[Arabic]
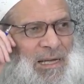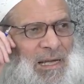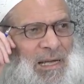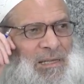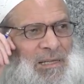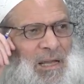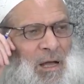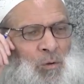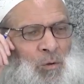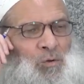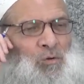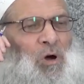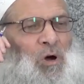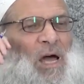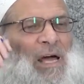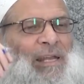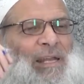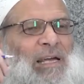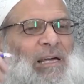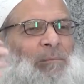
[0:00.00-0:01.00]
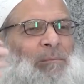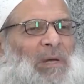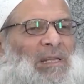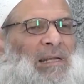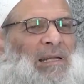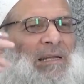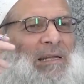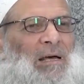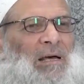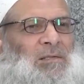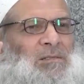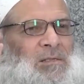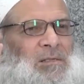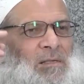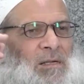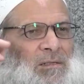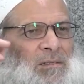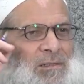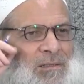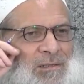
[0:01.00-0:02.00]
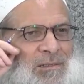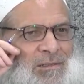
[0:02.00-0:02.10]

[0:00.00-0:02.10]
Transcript: لا تعدها نعمة أصلا